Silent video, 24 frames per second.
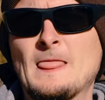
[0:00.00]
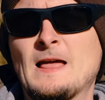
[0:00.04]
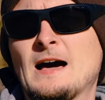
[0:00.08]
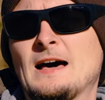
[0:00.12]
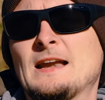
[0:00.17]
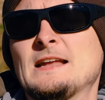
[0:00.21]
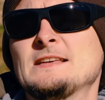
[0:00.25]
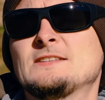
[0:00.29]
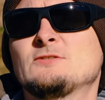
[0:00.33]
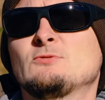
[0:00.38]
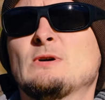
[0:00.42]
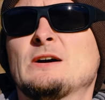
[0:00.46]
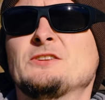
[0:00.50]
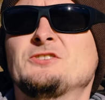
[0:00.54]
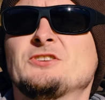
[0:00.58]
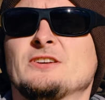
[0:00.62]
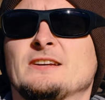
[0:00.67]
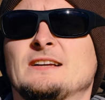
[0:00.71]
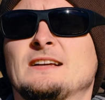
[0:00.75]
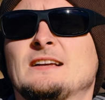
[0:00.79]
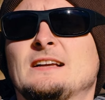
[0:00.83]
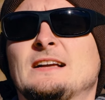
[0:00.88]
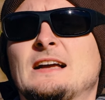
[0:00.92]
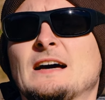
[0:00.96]
Ale
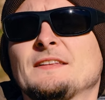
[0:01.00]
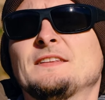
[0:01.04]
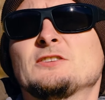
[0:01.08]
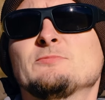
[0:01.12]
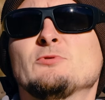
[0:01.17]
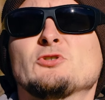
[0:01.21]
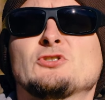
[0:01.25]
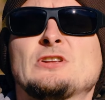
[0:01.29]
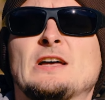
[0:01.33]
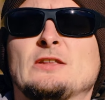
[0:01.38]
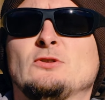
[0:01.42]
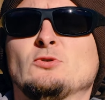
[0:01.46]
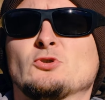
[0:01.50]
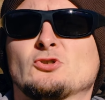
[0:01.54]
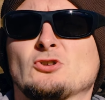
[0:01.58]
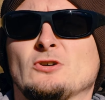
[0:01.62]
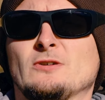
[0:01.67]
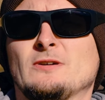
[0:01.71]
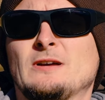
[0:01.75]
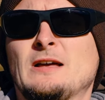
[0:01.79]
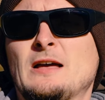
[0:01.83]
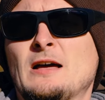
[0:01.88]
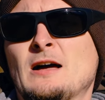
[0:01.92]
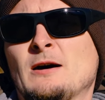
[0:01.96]
słuchajcie, gadać można dużo.
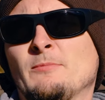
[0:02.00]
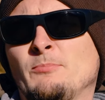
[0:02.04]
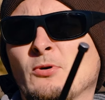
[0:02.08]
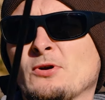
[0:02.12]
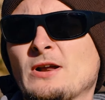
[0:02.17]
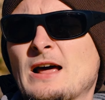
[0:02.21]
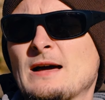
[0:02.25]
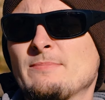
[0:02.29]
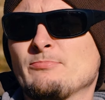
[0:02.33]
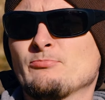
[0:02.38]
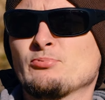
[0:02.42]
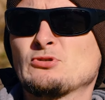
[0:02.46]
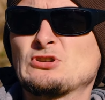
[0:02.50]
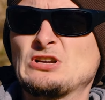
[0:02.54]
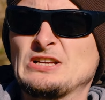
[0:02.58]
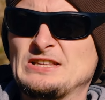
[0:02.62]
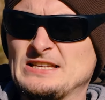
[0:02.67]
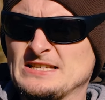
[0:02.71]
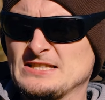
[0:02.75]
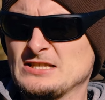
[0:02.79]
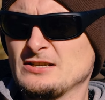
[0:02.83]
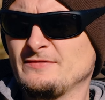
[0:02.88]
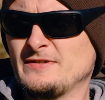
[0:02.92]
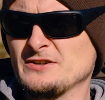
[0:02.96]
Pora
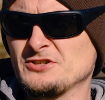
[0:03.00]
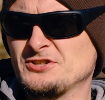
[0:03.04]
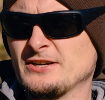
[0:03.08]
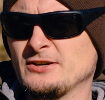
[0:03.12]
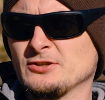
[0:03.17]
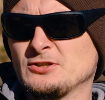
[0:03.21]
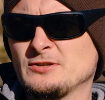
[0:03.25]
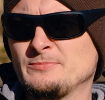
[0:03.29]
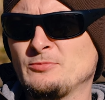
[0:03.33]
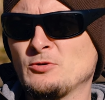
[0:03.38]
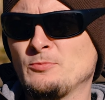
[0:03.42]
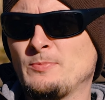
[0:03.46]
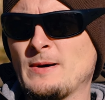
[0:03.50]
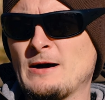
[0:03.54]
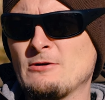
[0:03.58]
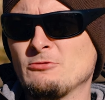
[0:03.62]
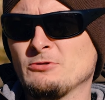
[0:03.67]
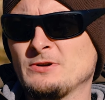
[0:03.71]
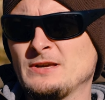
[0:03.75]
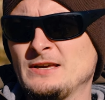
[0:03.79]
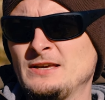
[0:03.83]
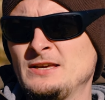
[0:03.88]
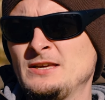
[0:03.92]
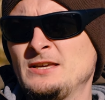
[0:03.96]
przetestować tego typu
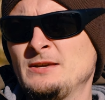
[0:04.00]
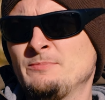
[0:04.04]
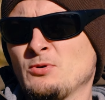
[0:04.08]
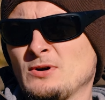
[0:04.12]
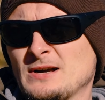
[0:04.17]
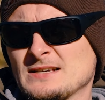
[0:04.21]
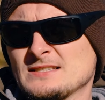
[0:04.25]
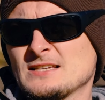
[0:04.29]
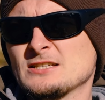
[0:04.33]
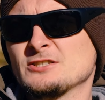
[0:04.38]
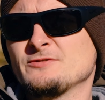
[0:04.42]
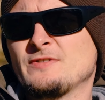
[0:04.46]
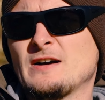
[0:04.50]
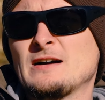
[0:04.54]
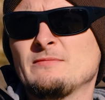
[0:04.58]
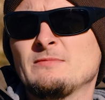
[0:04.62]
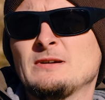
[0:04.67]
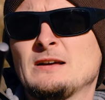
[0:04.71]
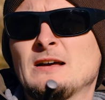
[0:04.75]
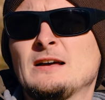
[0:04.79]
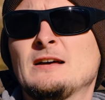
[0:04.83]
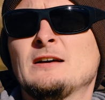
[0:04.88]
pałki i pokazać Wam